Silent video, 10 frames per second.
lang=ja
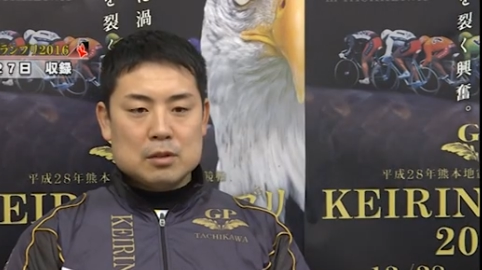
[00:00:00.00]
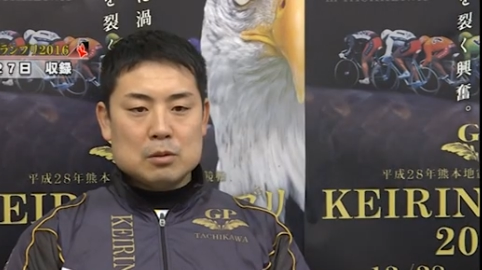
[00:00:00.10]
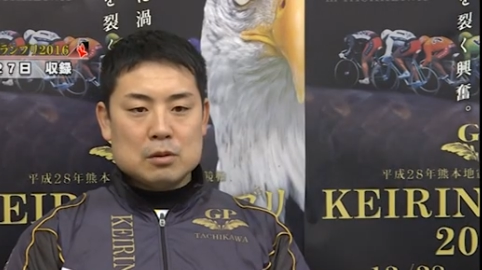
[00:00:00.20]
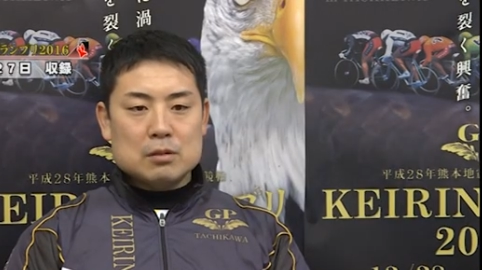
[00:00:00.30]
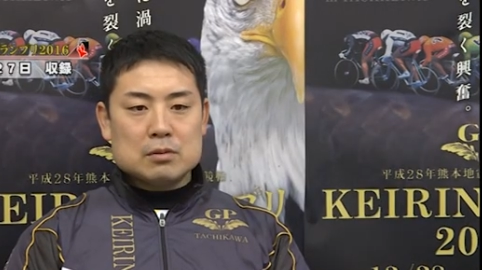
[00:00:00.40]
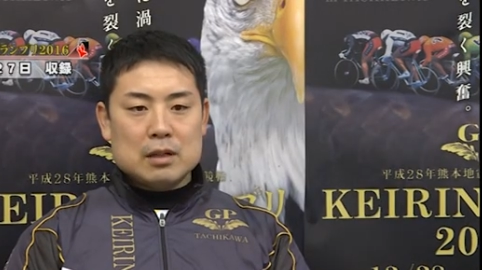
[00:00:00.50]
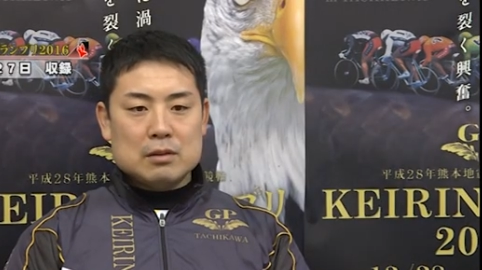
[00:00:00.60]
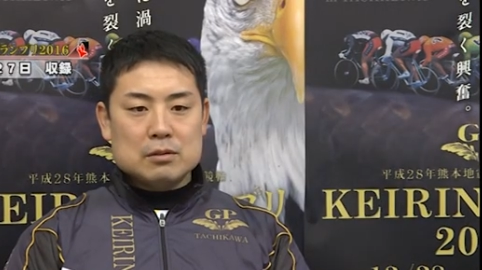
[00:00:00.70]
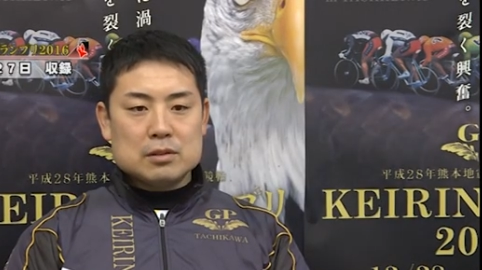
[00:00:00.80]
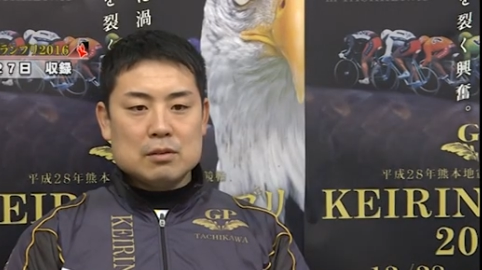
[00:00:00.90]
京都の2人
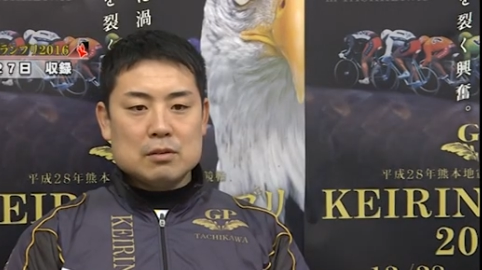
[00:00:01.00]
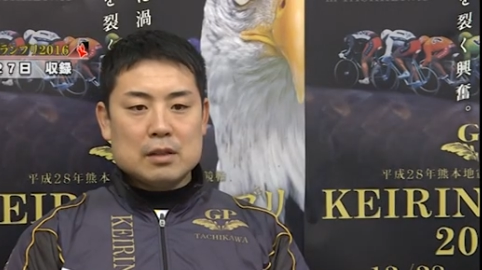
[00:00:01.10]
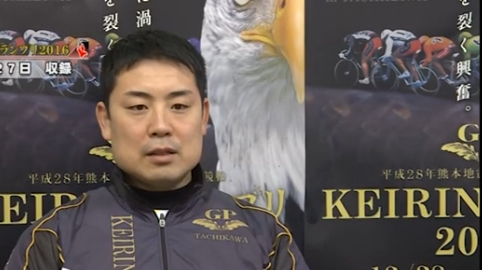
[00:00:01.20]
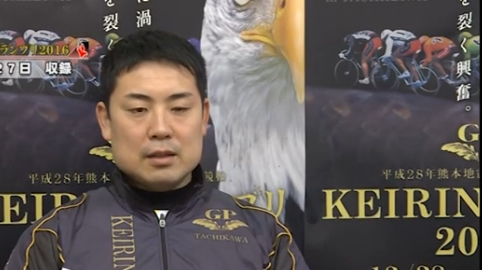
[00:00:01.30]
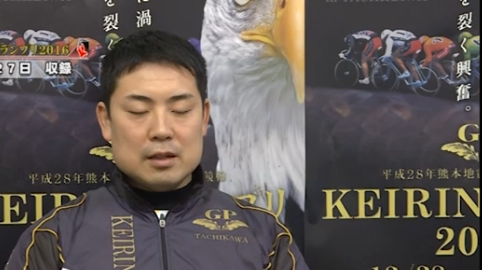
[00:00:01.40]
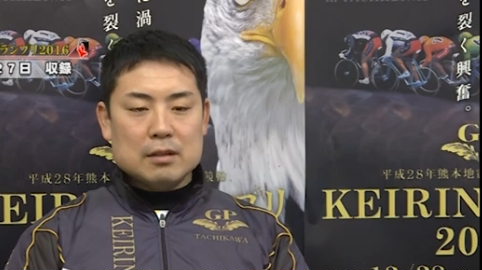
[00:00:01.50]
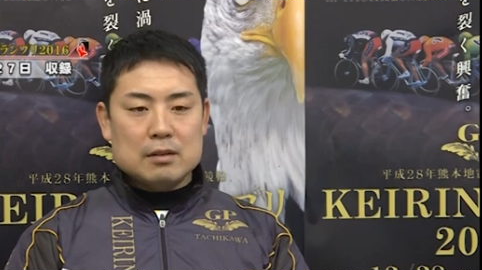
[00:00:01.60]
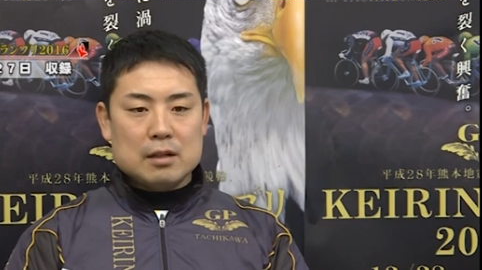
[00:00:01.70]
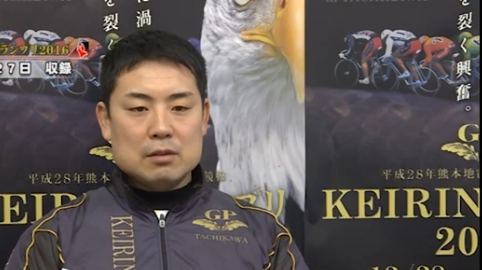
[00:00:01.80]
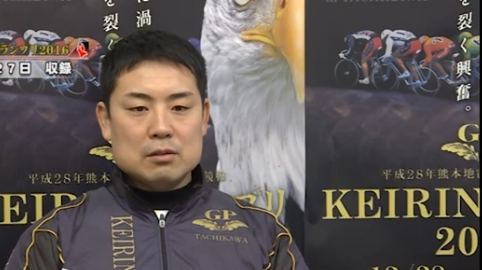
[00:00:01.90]
の後ろなんで
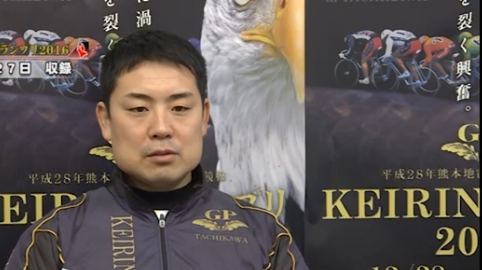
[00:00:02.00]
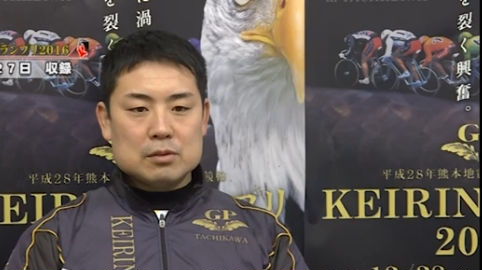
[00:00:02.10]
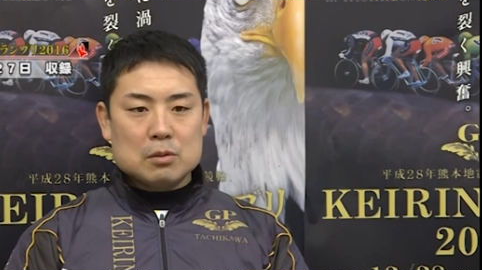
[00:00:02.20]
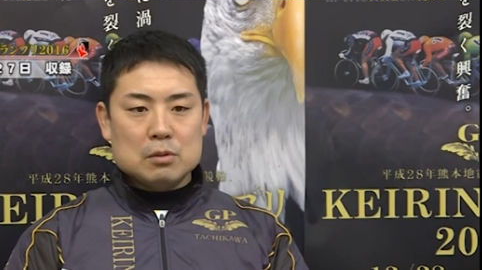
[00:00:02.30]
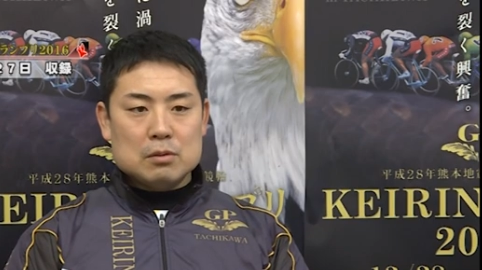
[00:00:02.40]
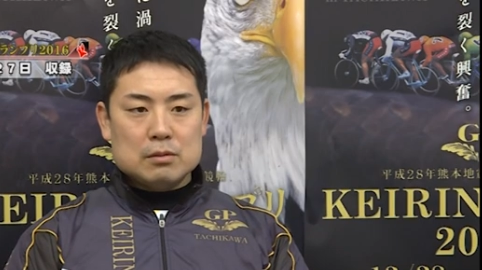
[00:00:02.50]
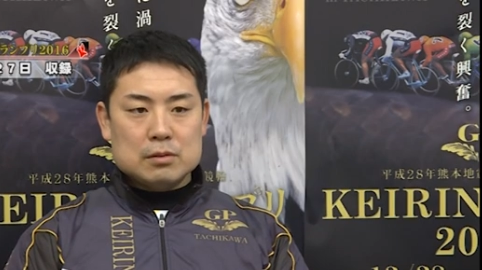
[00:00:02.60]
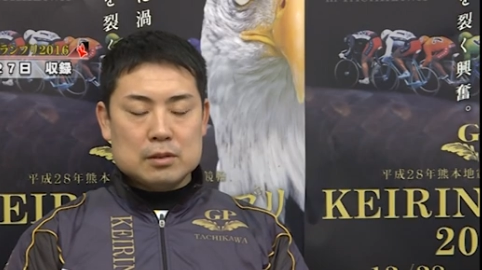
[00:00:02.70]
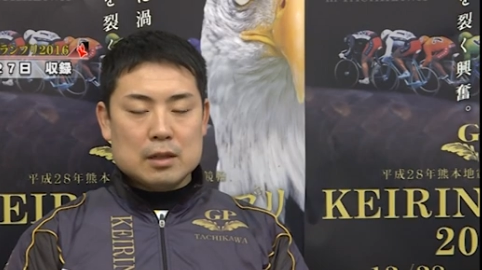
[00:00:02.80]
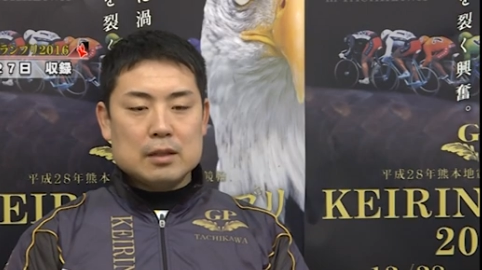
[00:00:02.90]
あのそこを
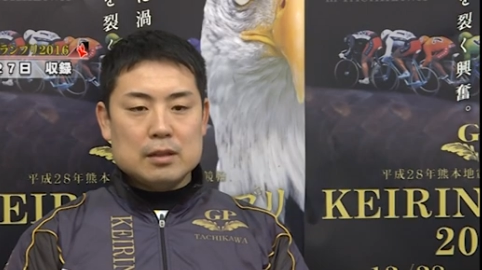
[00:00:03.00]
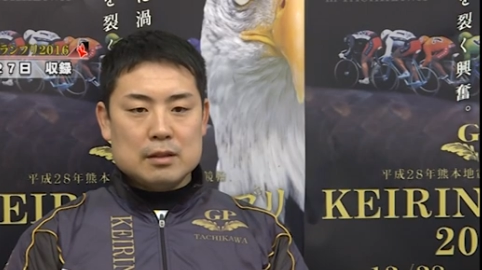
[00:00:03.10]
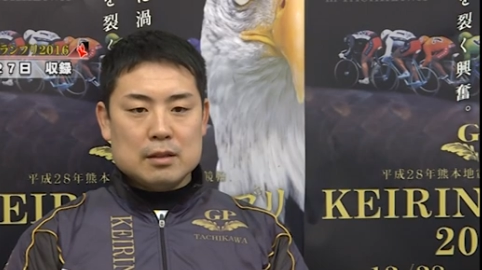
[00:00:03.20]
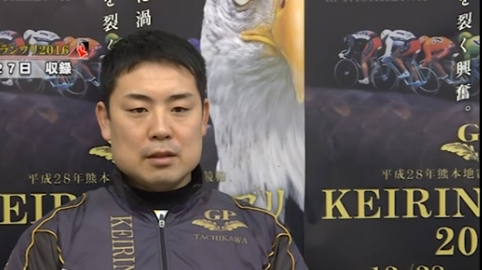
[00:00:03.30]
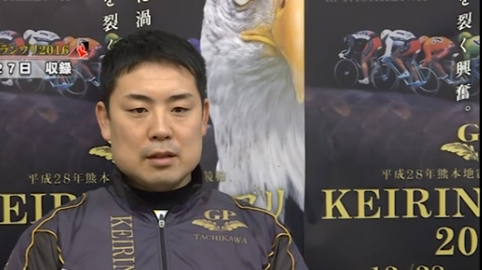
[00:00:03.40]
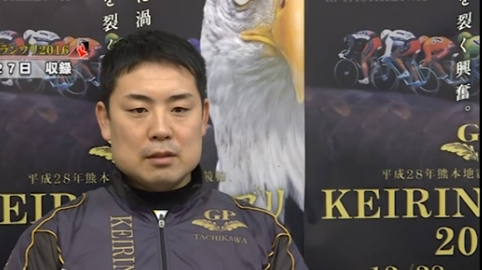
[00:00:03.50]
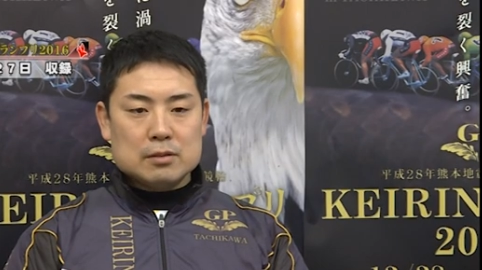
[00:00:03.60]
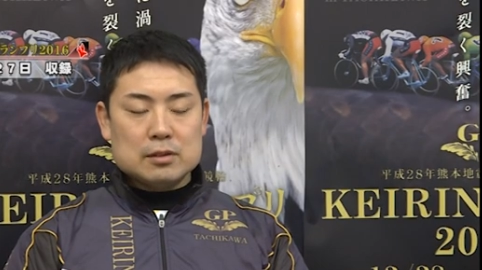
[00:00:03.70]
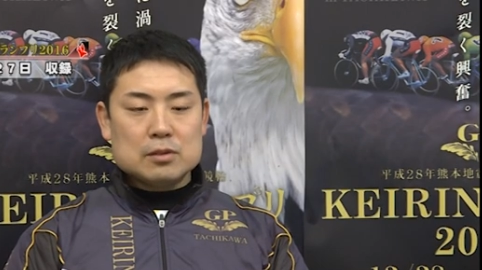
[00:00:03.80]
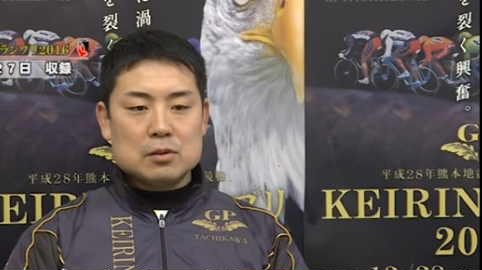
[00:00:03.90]
しっかりあ
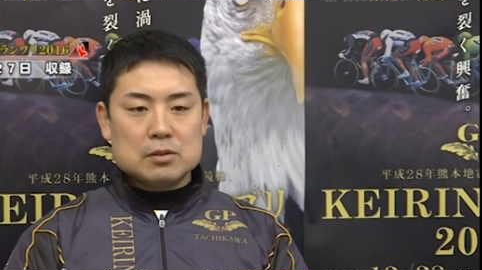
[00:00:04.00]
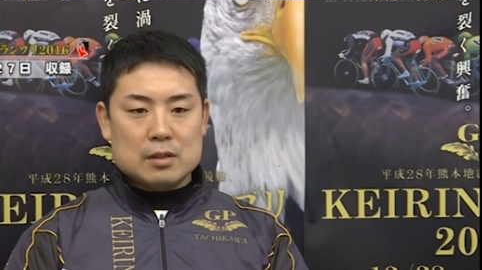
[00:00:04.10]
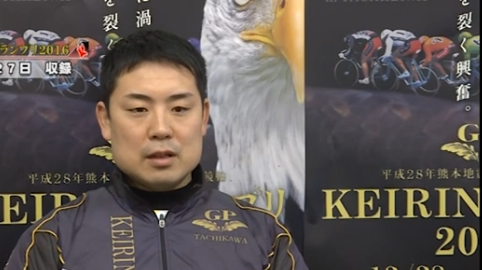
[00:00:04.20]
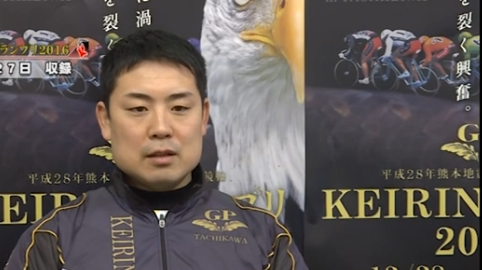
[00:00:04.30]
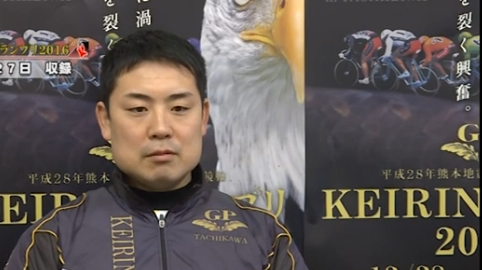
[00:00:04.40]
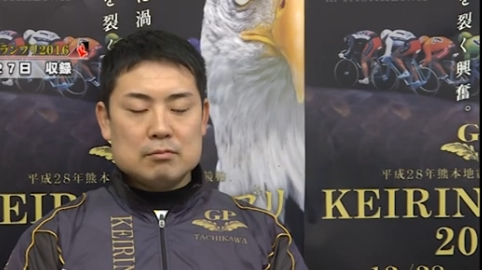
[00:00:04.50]
の追走して、